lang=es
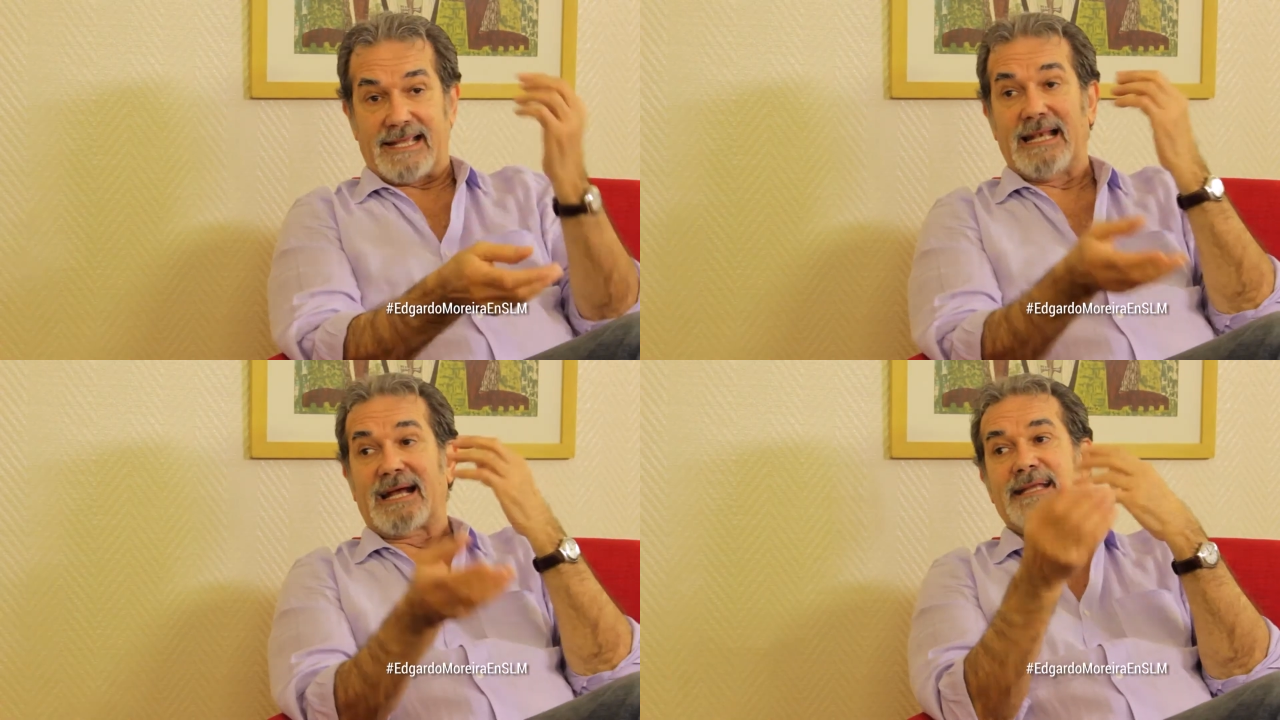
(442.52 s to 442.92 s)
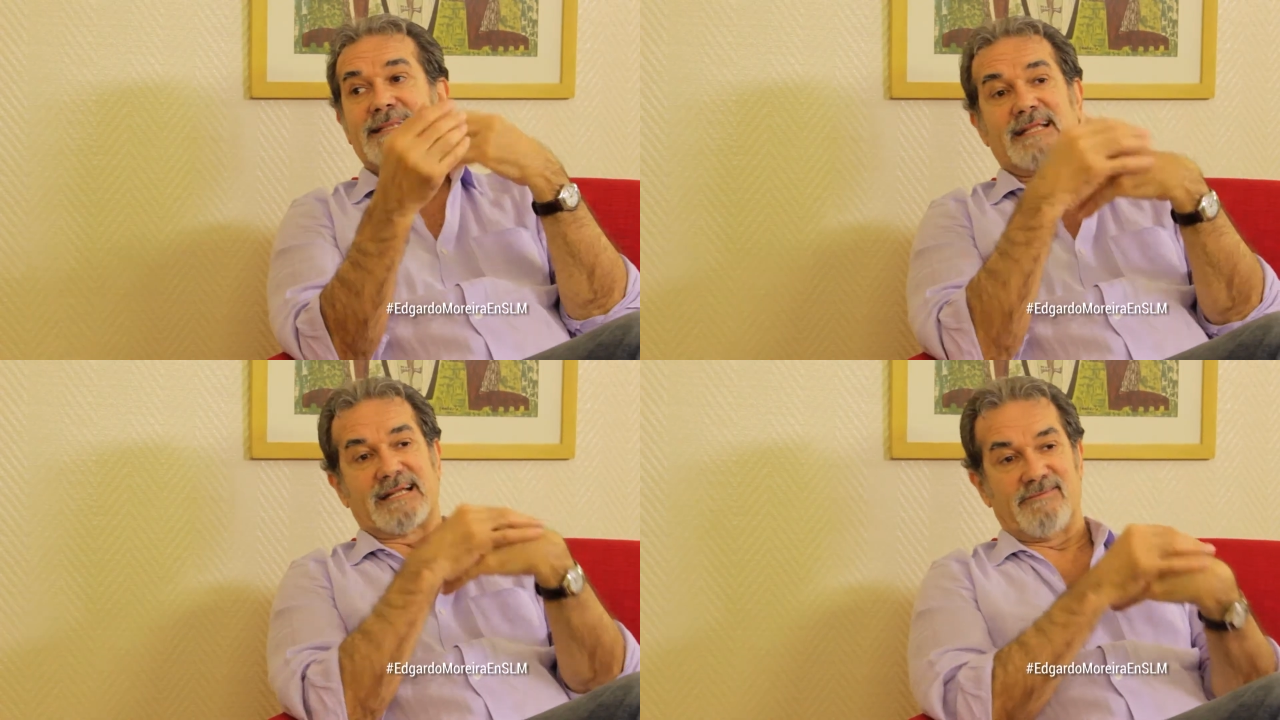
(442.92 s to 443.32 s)
que la
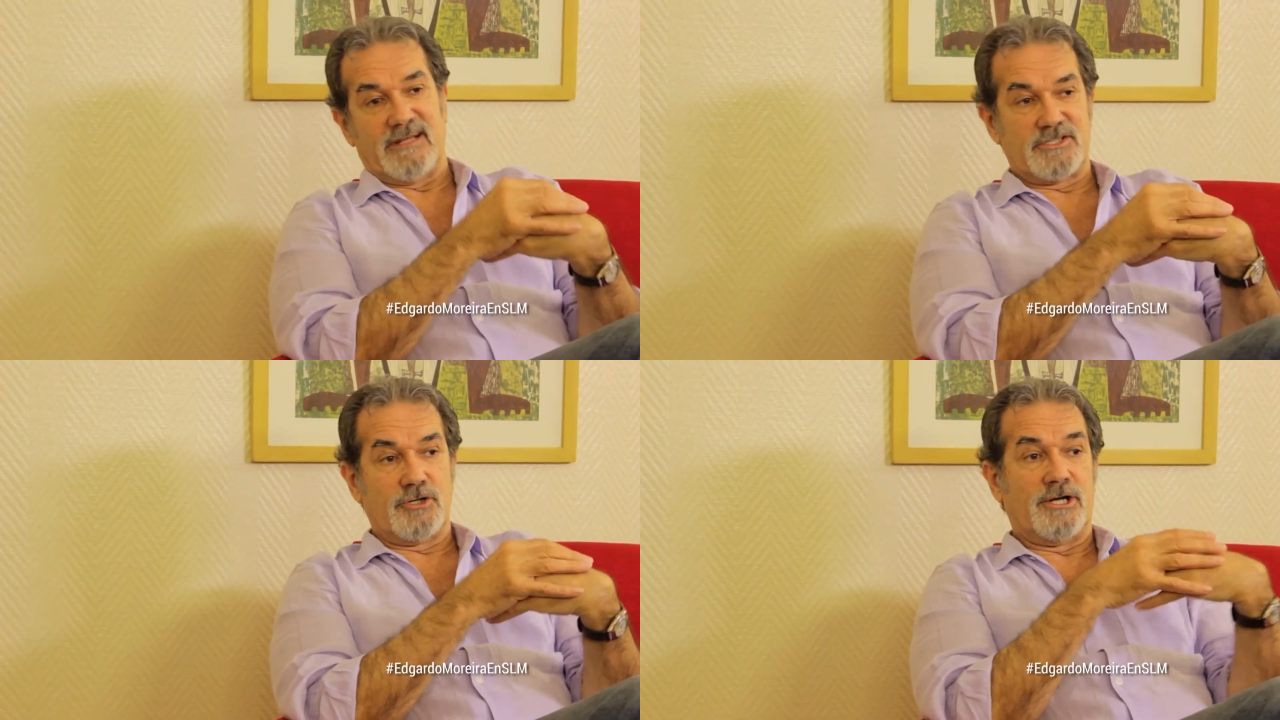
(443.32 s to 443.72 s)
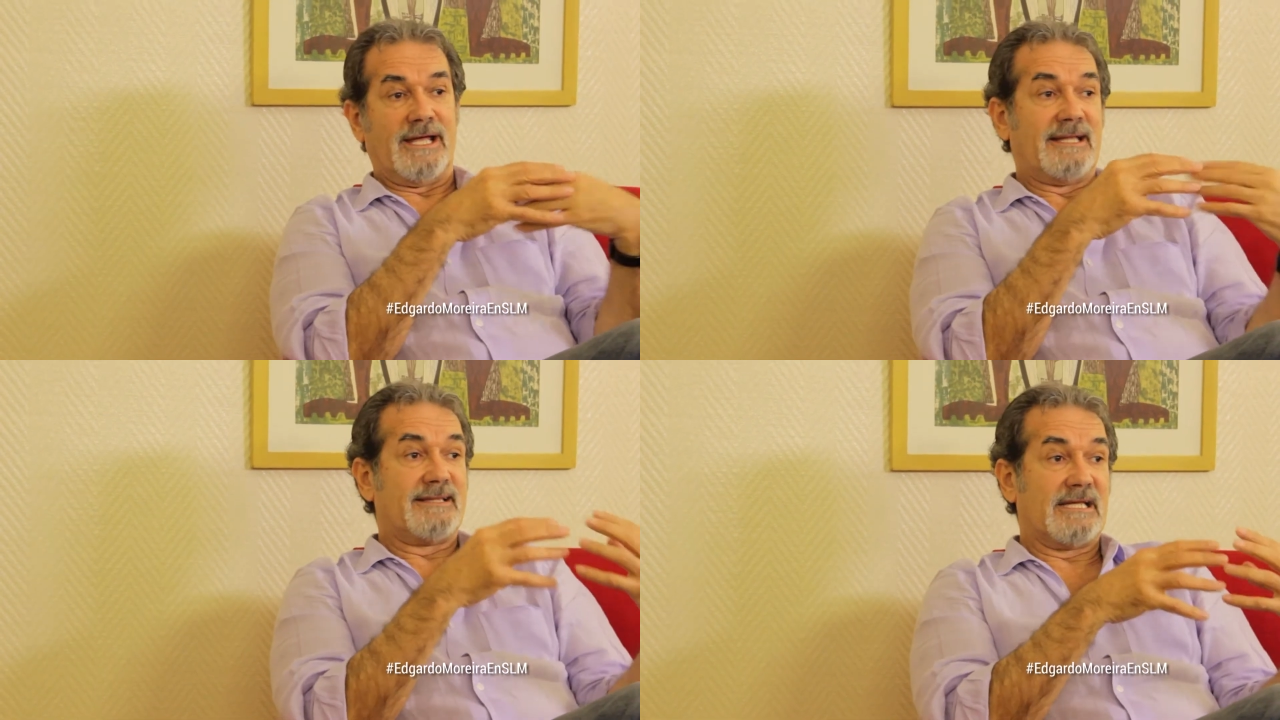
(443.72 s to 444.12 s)
gente
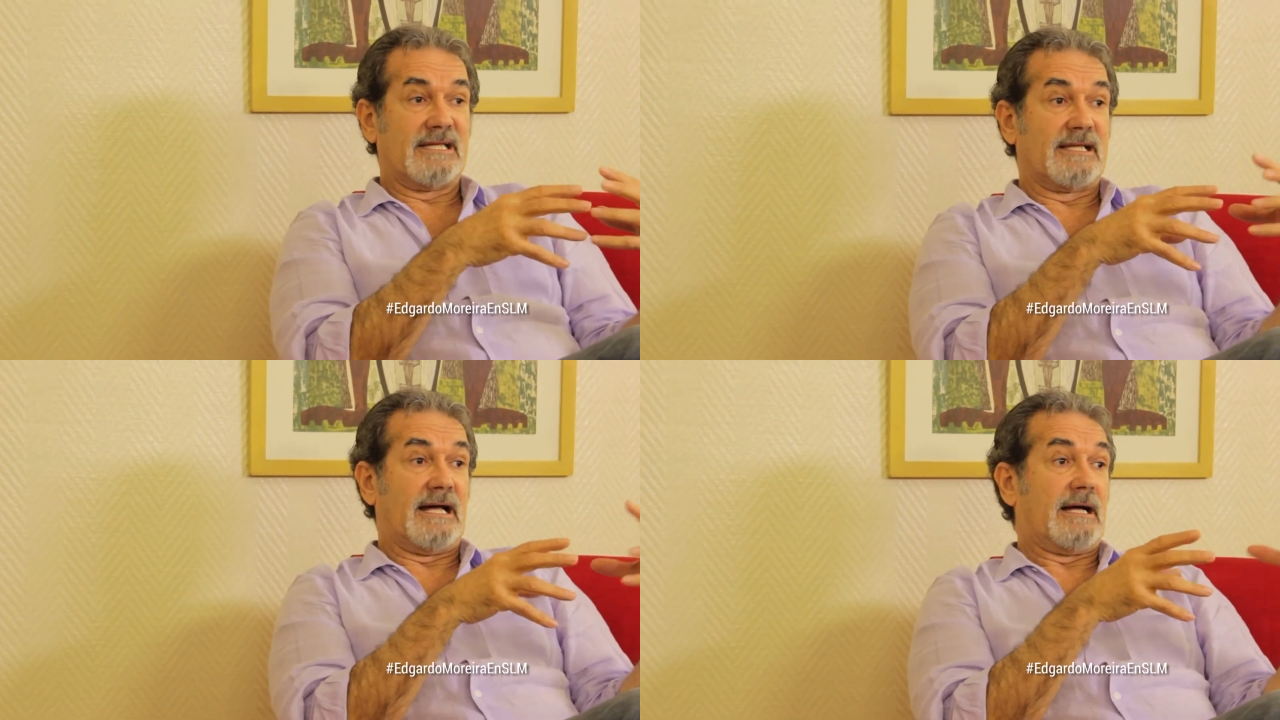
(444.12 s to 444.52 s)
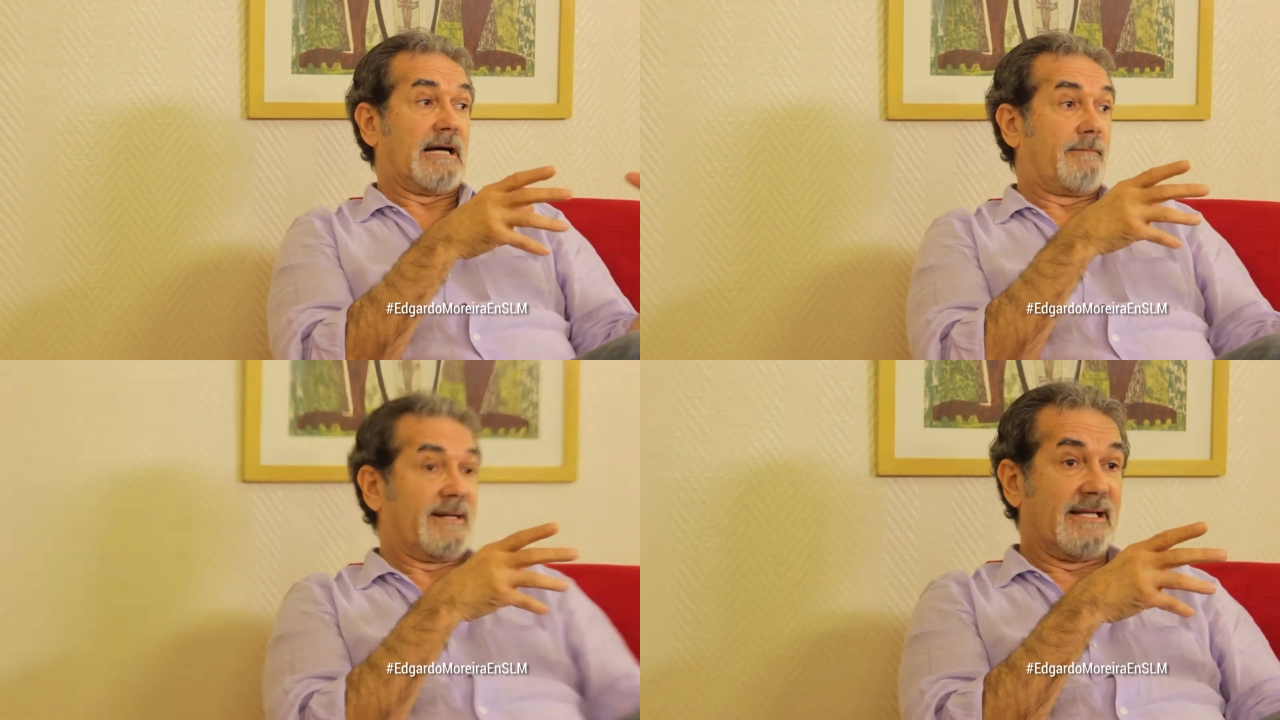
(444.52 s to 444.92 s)
reflexione, entienda,
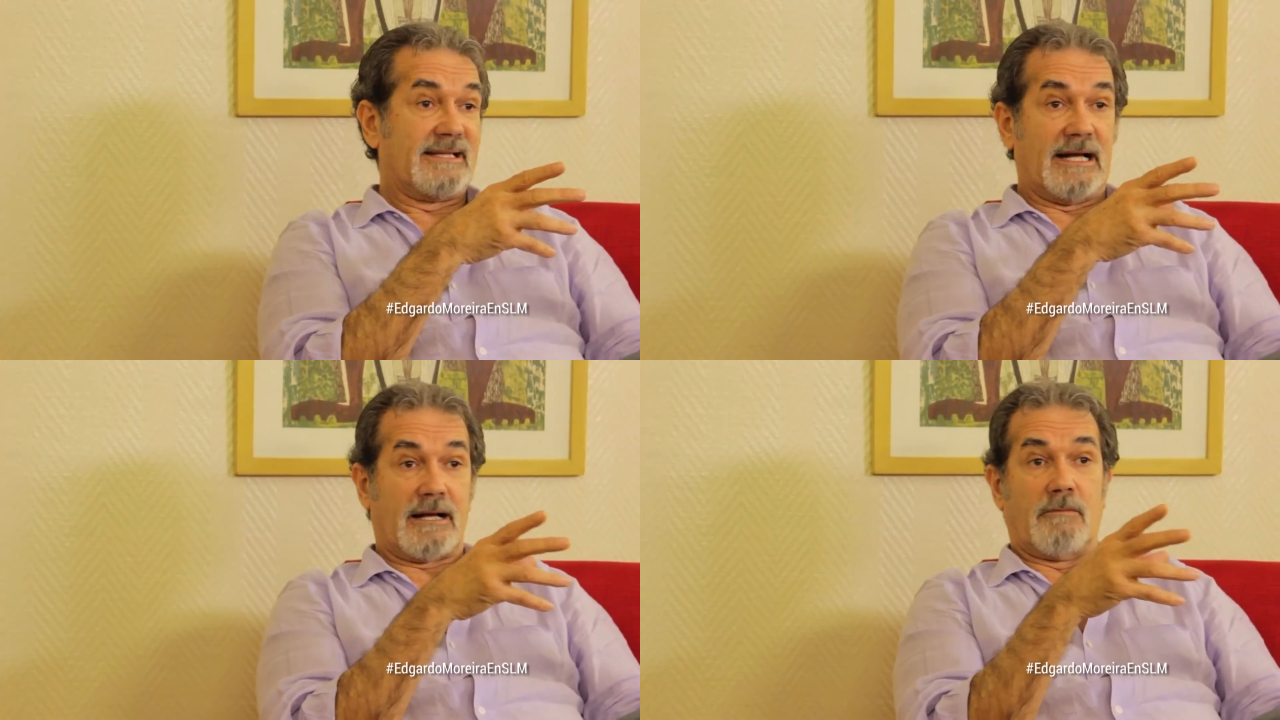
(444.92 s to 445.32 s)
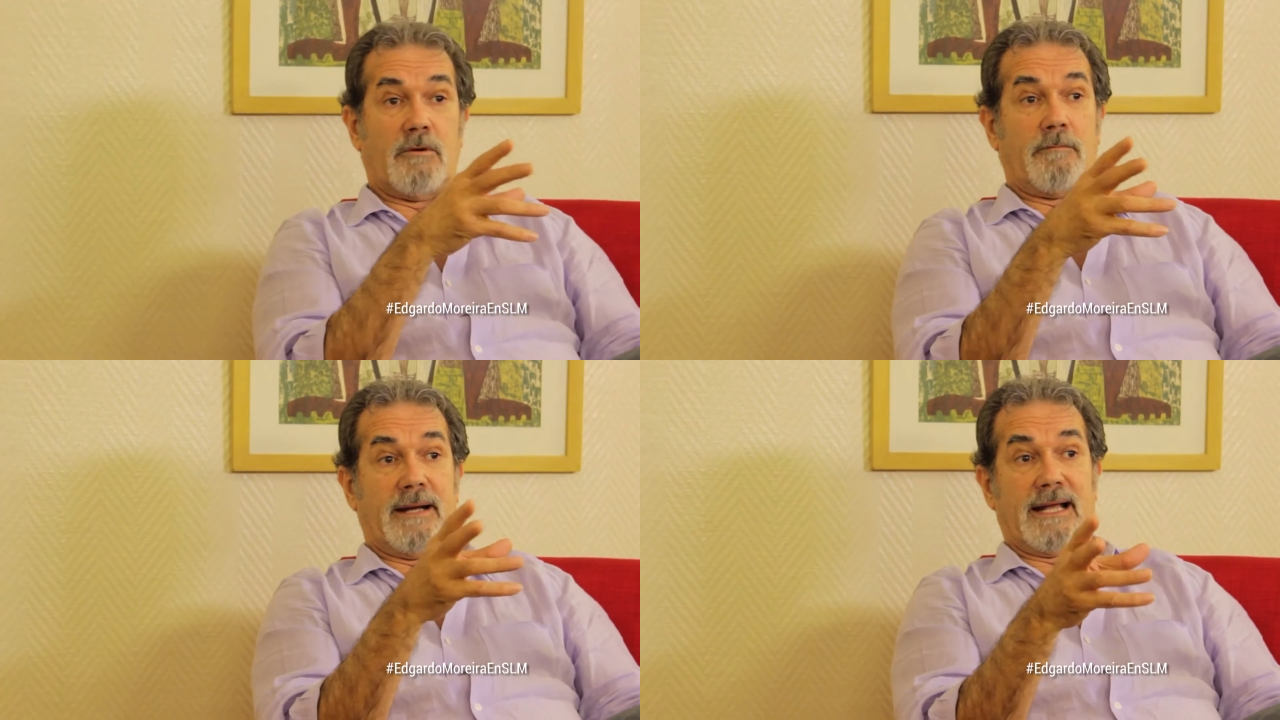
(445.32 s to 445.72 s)
aprenda,
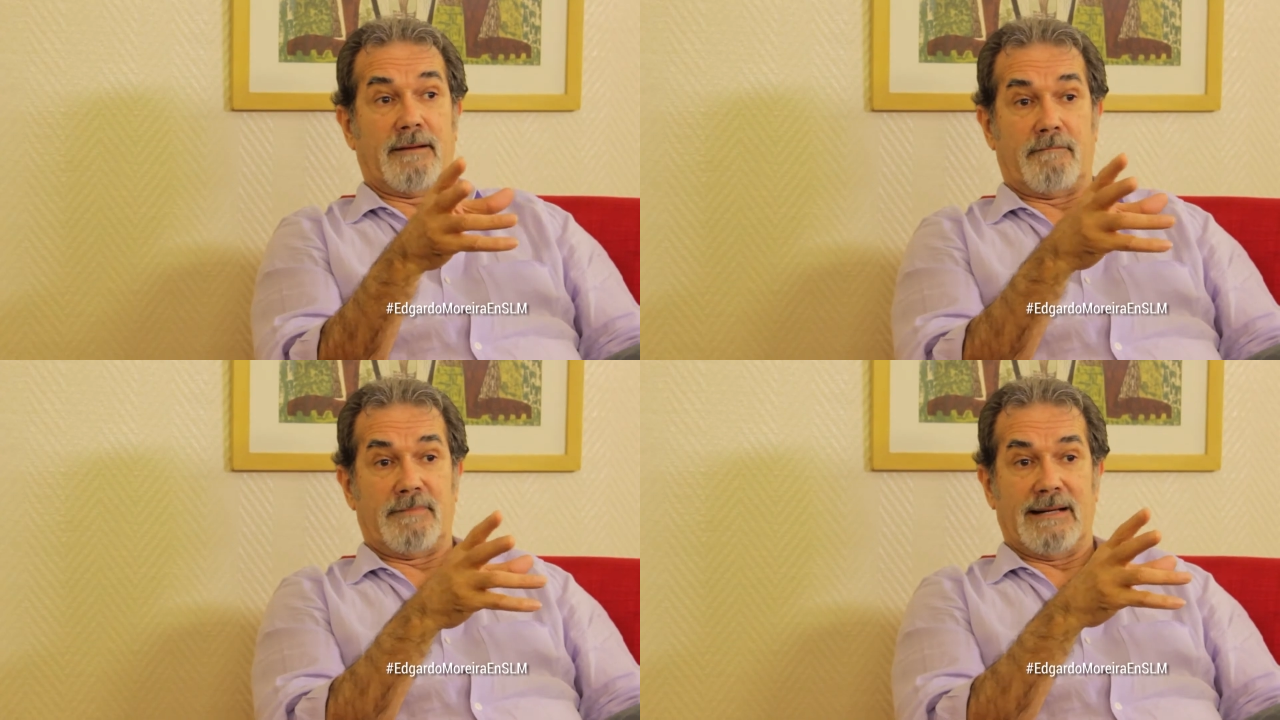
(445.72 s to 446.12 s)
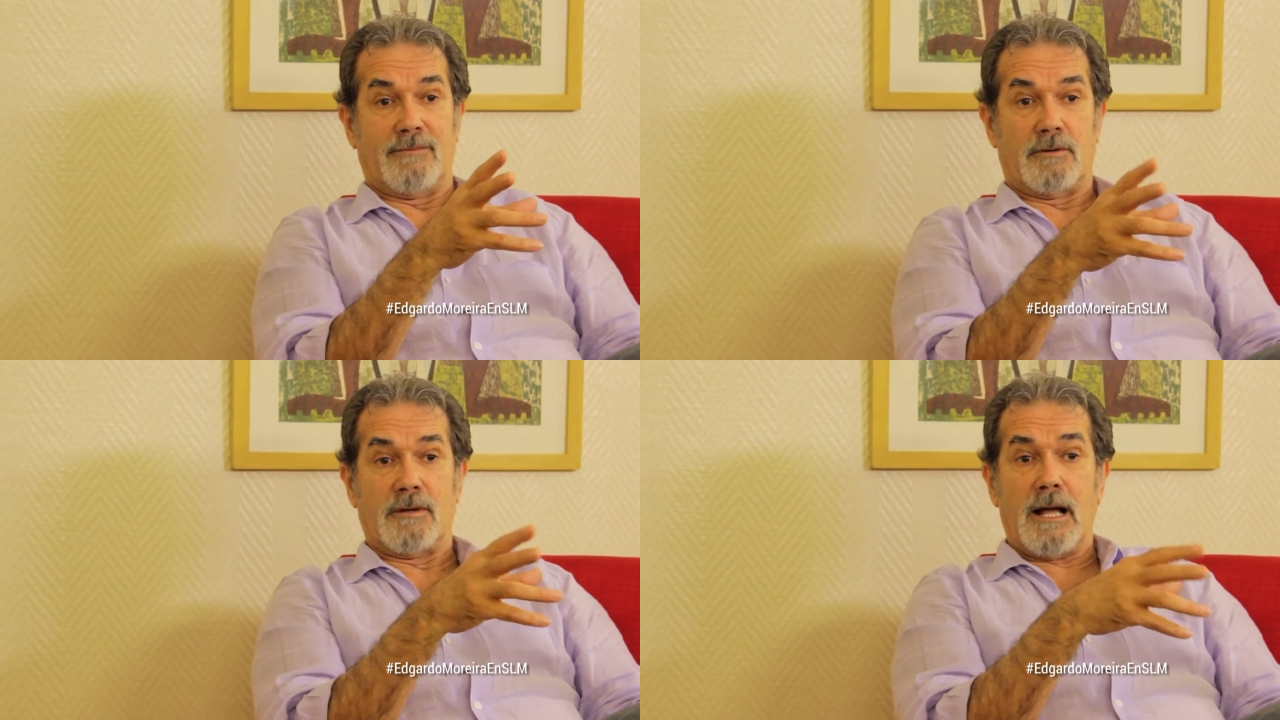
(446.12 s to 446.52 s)
como para,
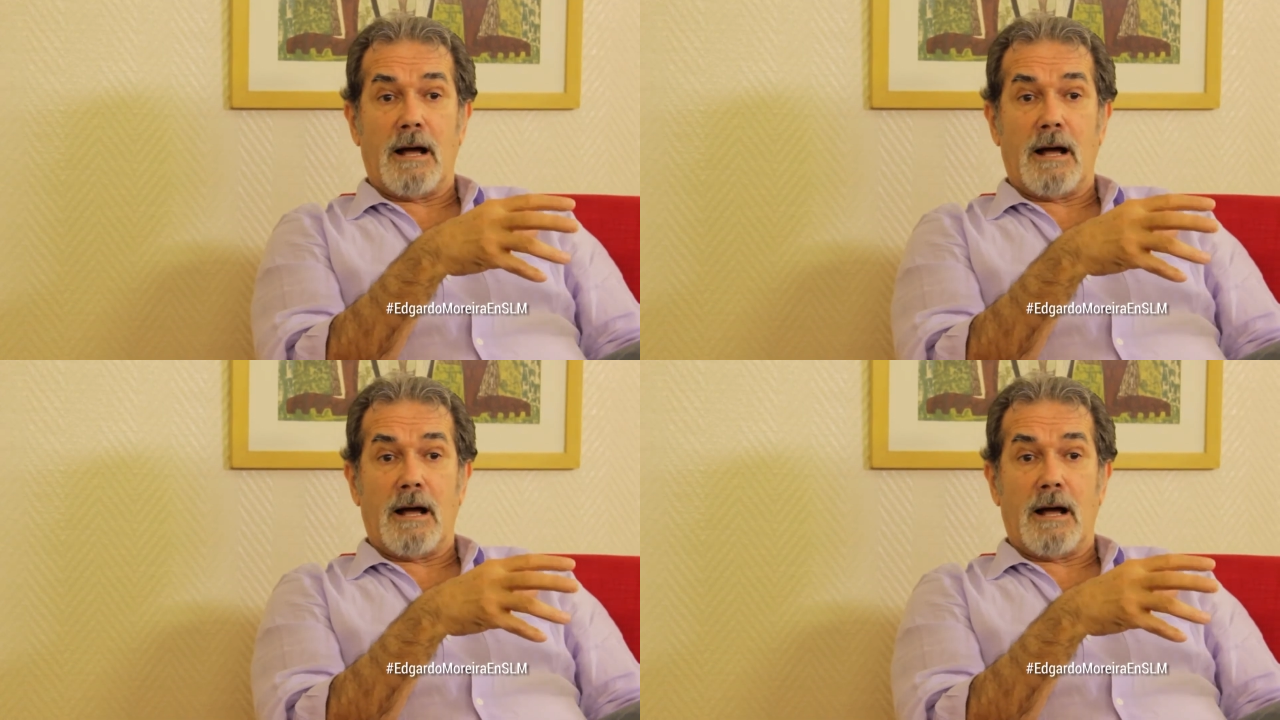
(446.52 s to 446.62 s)
digamos,